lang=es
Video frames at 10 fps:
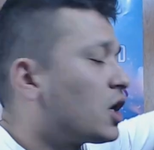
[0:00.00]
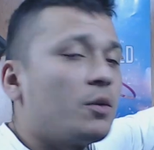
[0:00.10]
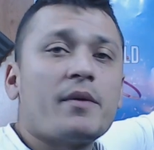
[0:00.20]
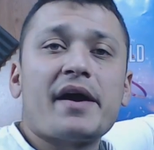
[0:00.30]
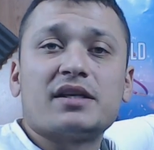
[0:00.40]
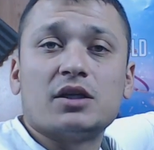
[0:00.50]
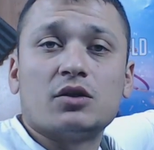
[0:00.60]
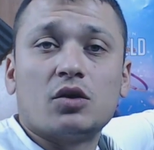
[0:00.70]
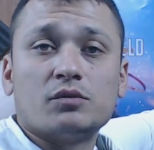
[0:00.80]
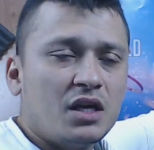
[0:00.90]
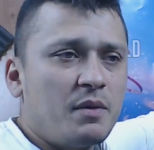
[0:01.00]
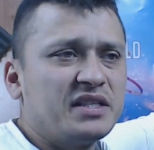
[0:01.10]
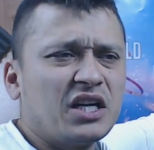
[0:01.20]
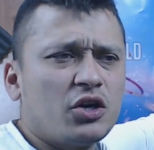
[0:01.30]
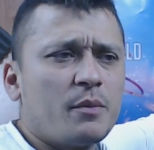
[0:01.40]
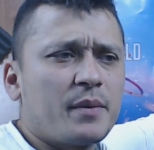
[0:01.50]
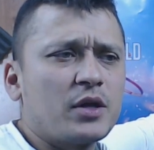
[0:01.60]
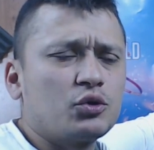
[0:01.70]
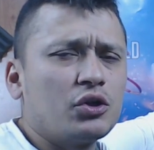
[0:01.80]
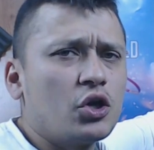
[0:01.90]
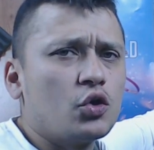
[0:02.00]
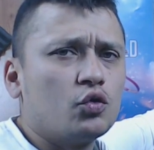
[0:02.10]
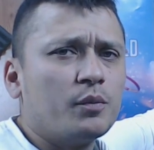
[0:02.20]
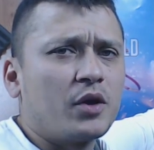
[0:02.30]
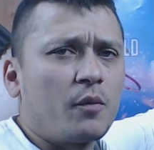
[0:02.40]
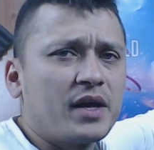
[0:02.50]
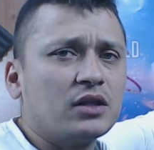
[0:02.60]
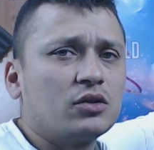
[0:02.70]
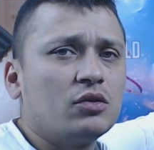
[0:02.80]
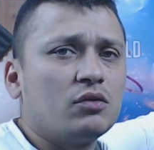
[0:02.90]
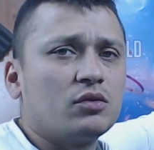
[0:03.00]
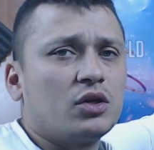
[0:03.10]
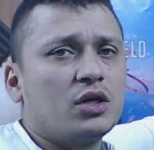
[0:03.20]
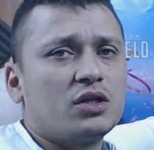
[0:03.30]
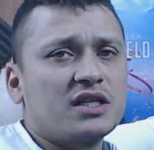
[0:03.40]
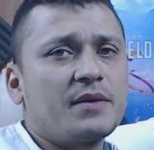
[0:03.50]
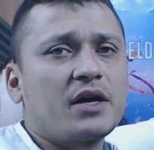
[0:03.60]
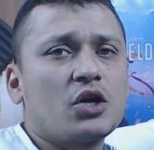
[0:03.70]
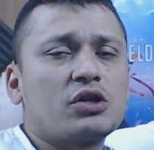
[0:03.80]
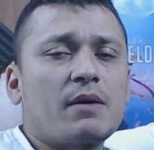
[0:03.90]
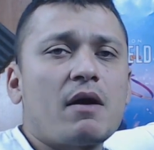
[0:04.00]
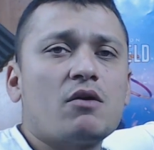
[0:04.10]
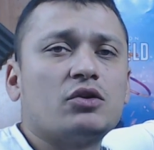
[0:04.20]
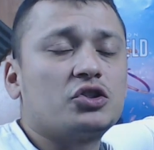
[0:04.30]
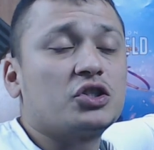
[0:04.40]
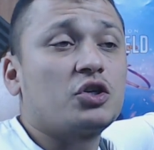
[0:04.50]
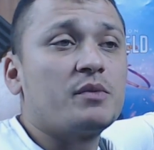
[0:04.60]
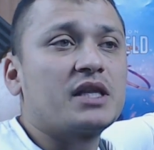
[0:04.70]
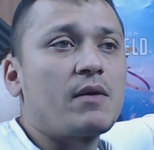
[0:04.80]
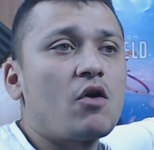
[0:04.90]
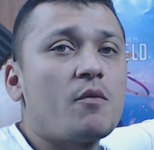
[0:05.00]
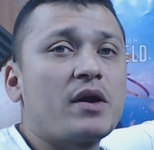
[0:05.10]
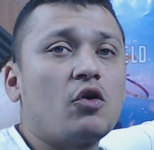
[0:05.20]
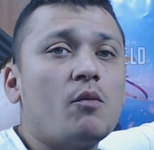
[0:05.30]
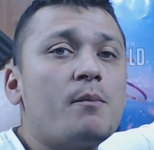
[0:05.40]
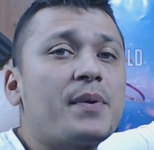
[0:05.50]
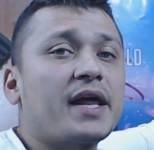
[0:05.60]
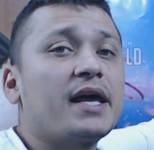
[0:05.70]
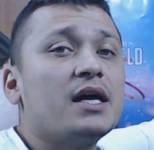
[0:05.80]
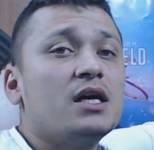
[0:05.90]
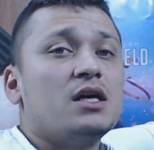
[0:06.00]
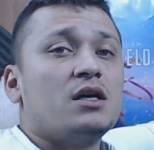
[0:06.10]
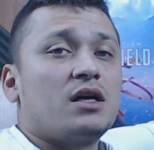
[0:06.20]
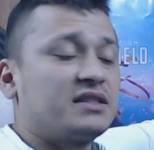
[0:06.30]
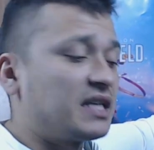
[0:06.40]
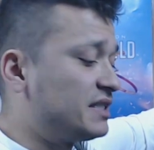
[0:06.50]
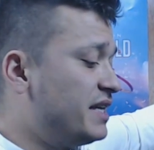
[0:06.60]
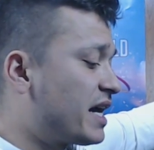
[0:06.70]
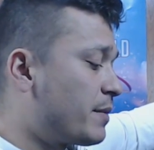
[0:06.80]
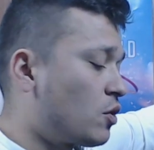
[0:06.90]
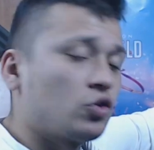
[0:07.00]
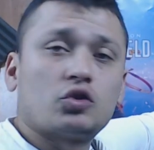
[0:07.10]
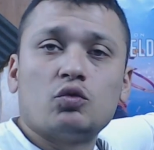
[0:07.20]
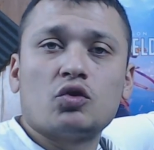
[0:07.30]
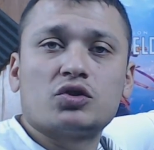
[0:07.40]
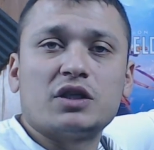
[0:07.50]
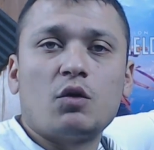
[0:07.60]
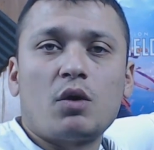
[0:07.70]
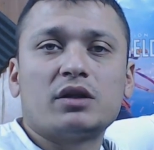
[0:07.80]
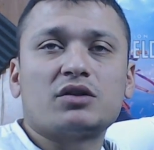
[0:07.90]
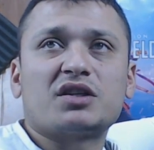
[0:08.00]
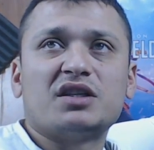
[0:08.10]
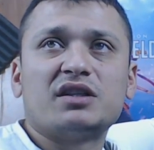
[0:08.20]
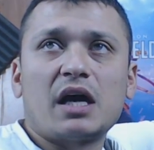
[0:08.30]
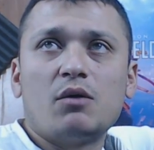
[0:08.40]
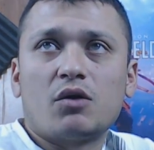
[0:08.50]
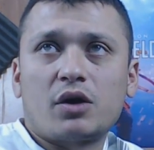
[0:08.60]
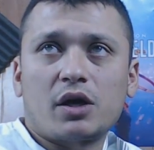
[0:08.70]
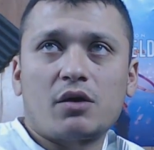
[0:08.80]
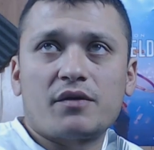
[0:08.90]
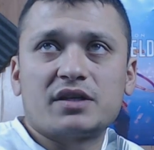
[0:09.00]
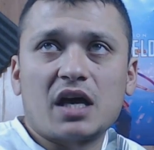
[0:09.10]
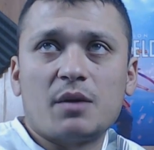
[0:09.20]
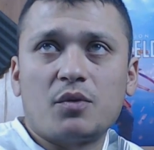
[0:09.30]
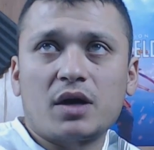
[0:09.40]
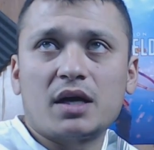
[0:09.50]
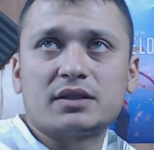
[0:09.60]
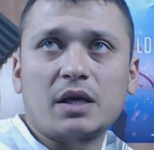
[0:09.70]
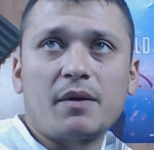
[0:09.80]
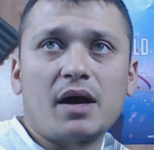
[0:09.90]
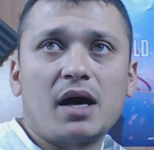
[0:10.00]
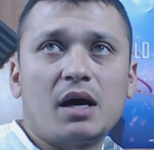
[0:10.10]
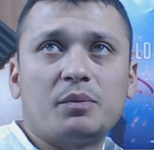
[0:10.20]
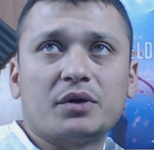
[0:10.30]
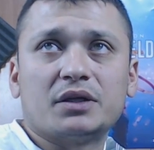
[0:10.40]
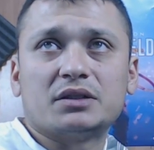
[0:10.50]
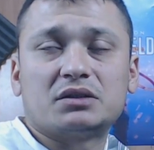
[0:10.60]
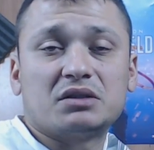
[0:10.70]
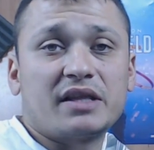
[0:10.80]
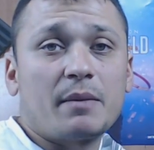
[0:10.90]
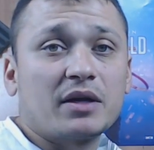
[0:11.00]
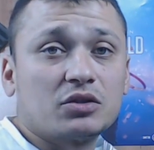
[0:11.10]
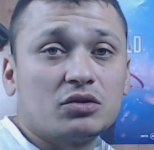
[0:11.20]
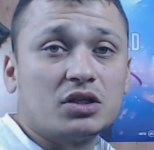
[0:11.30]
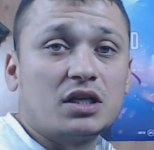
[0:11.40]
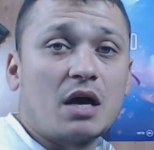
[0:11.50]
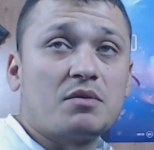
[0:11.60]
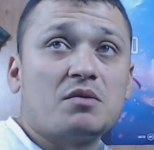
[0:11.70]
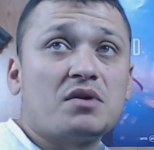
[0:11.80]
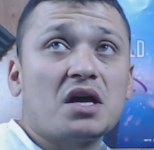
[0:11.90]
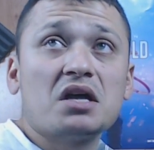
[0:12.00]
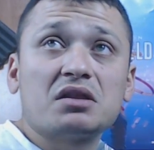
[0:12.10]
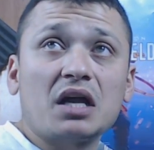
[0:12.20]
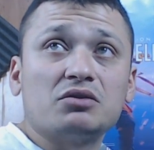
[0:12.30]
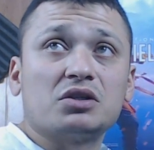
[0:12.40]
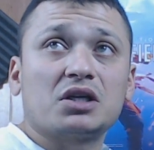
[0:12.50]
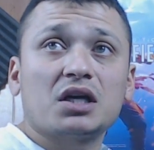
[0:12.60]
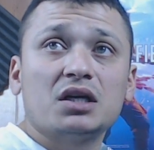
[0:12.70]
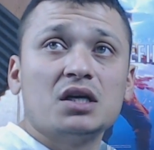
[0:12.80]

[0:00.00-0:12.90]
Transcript: Como iba diciendo, iba a decir con el primer sueldo de YouTube, pero miento. Eh, ya sabéis que yo trabajo, entonces con mi trabajo me compré esta silla que me costó unos 50 o 60 euros creo en esa época, estaba pues en Amazon y la vi bien, tal, no sé qué.